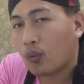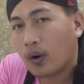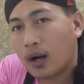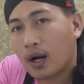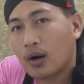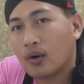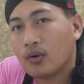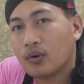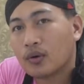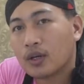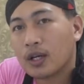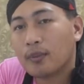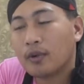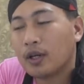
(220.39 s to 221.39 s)
Wow,
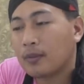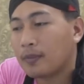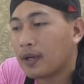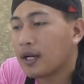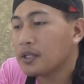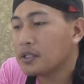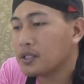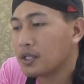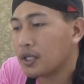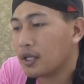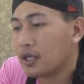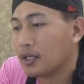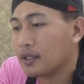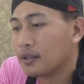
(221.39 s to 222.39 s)
kelamin apa
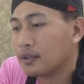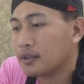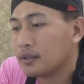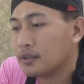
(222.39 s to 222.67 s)
aja ya? Jenis